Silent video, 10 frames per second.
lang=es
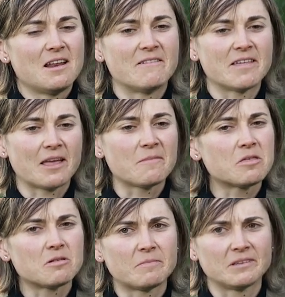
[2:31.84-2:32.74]
la verdad es que me
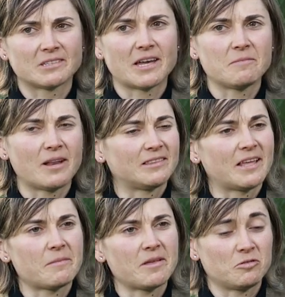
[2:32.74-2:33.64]
hizo pensar y
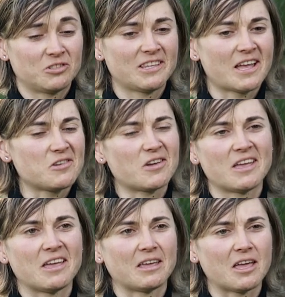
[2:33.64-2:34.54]
plantearme con siete años
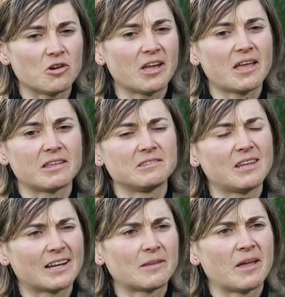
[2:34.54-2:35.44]
que yo quería
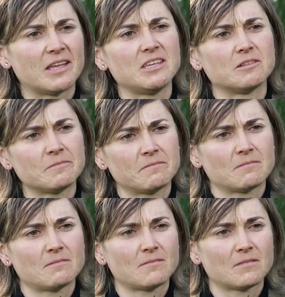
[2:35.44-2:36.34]
llegar también allí
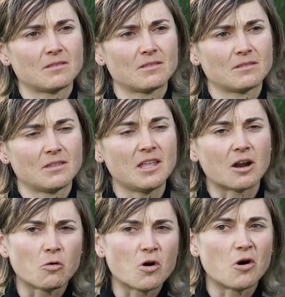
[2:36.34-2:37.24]
ir a
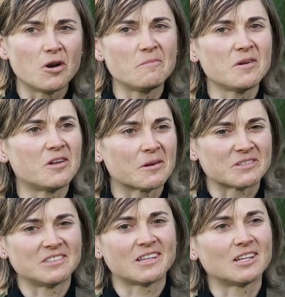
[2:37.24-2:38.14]
un Juegos Olímpicos y
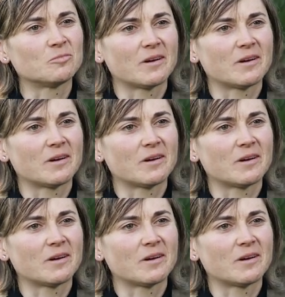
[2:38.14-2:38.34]
representar a tu